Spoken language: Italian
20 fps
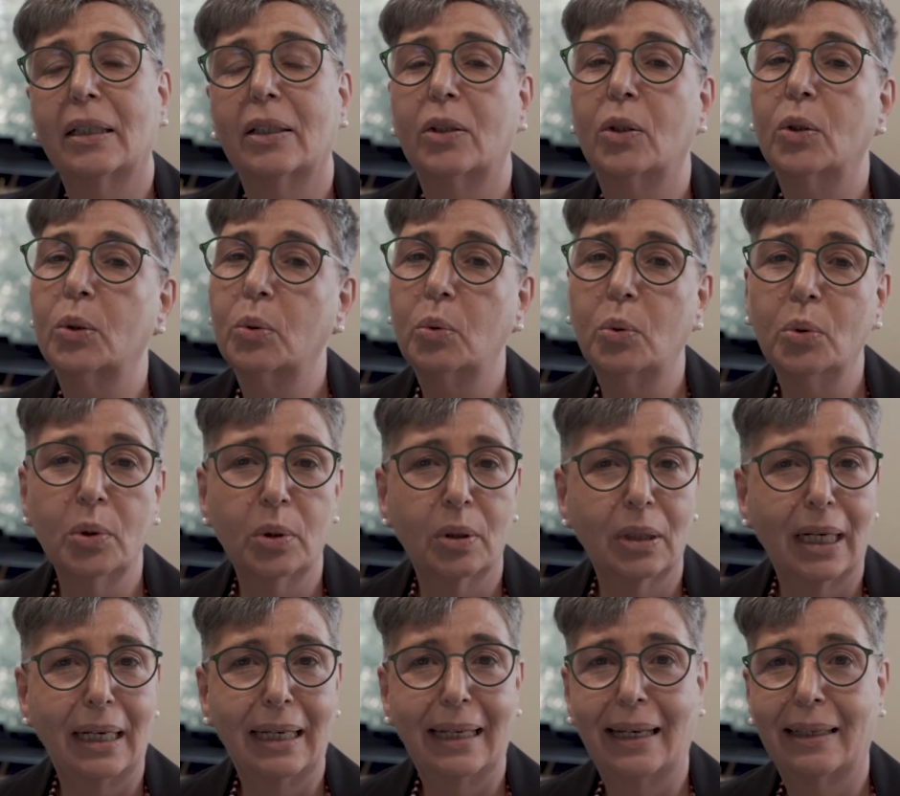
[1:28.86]
eh, con
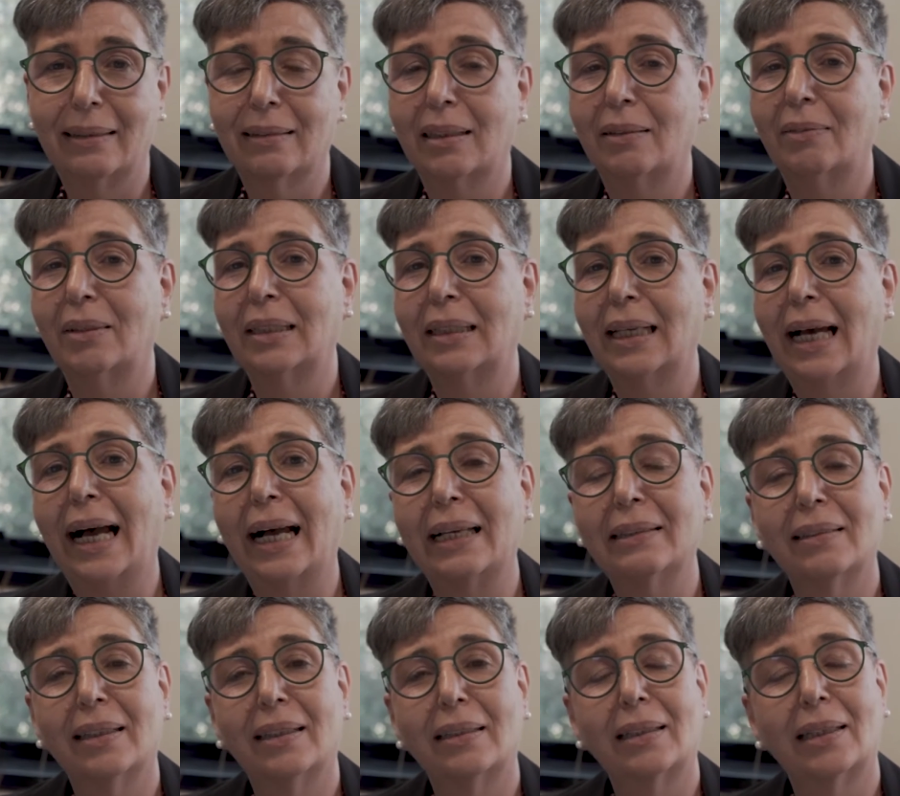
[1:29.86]
tutte le attività
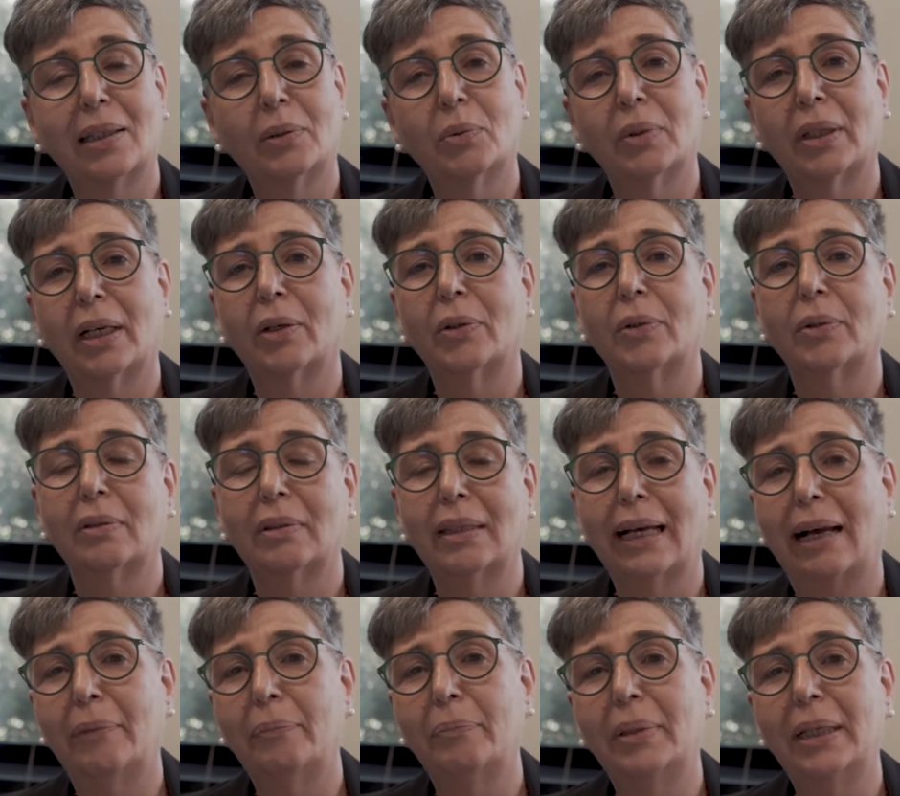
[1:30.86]
sia di natura
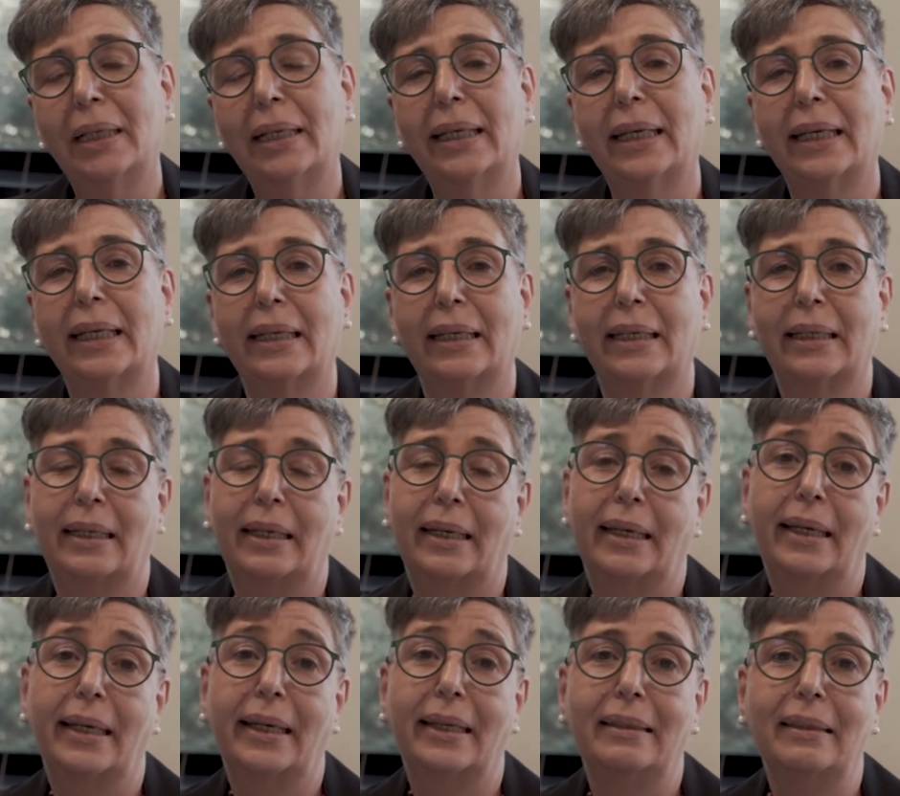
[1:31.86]
contabile
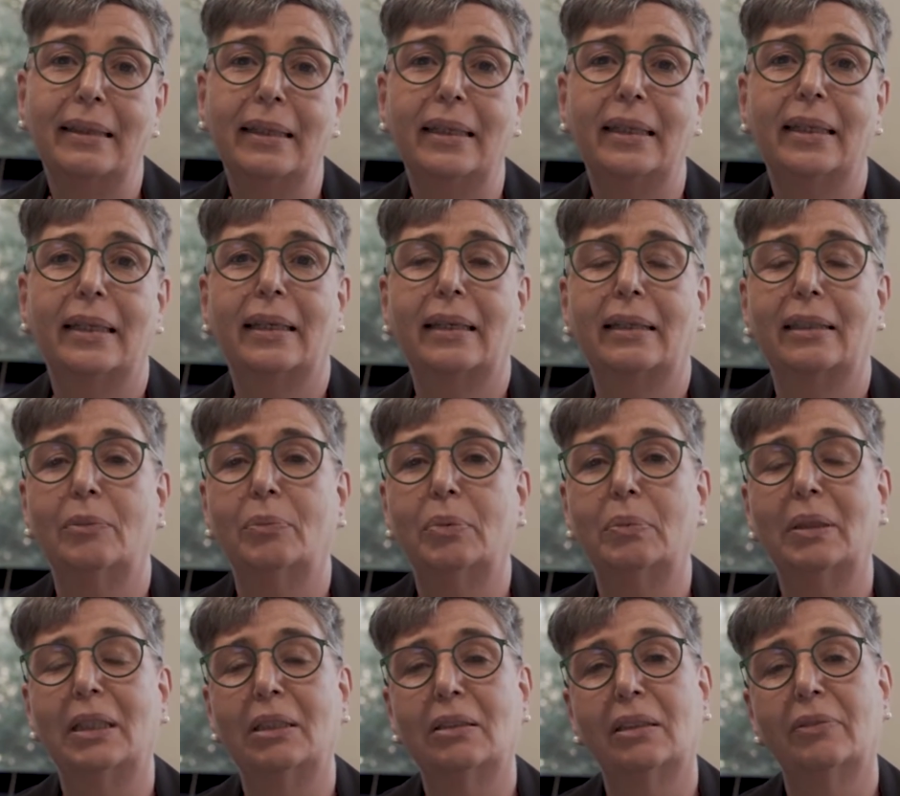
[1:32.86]
che di
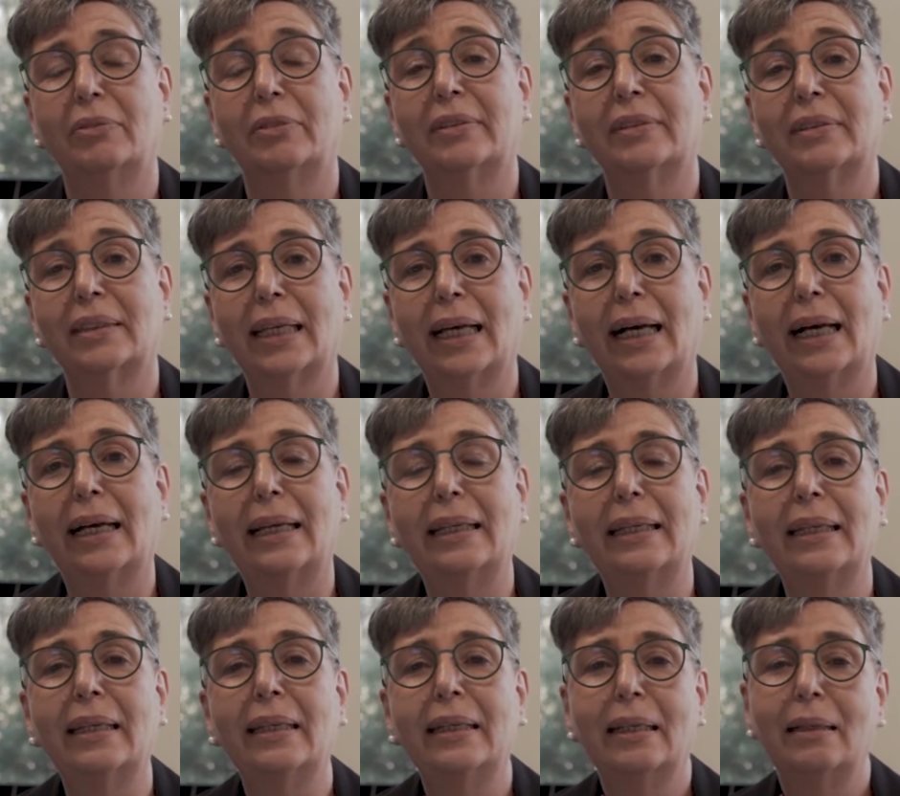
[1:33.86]
adempimenti
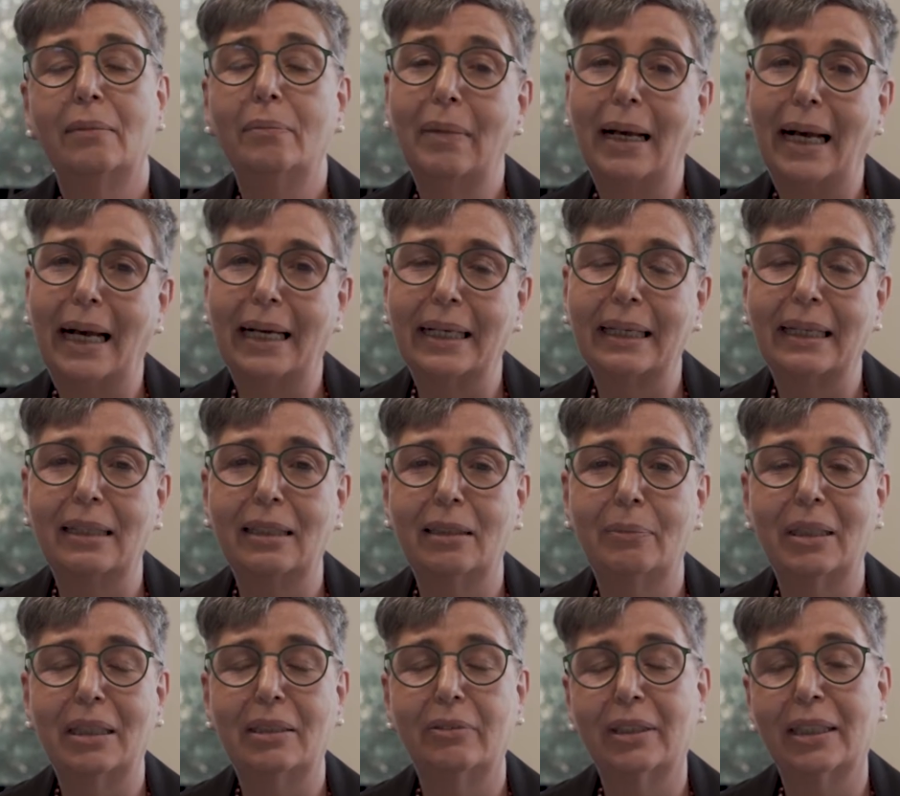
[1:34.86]
fiscali, ma anche anche di
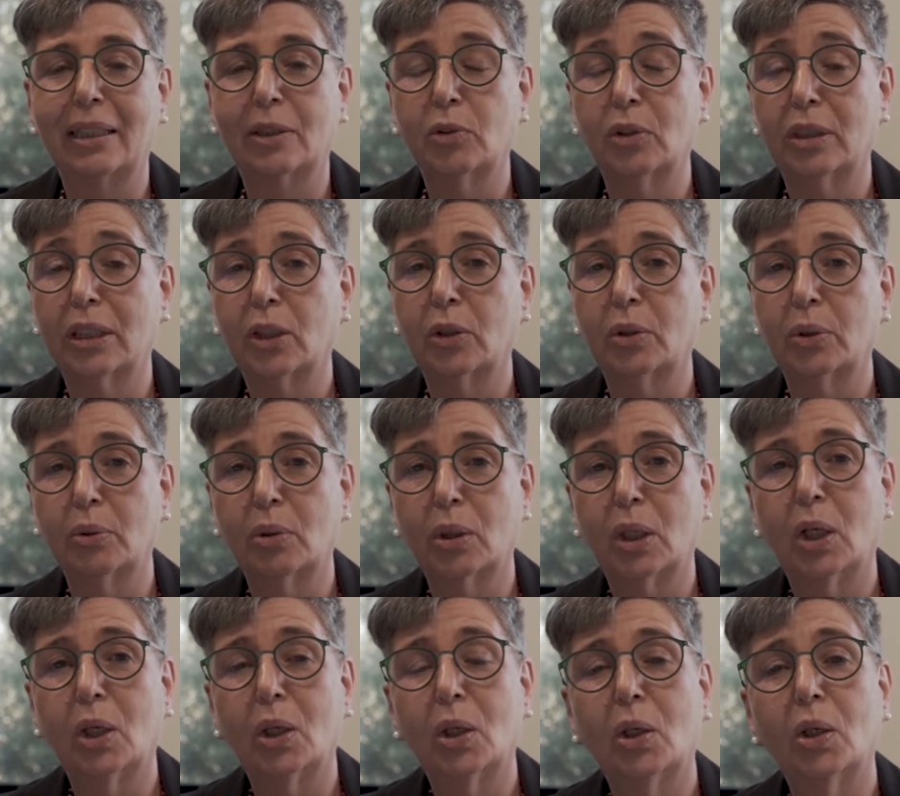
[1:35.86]
pianificazione e
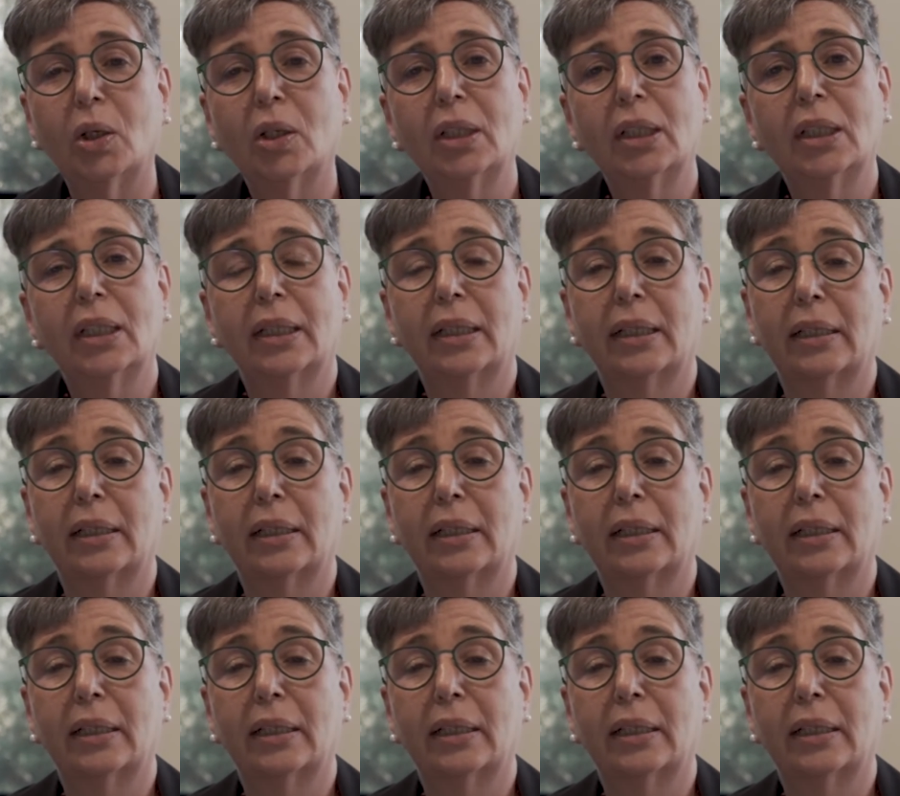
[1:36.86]
controllo.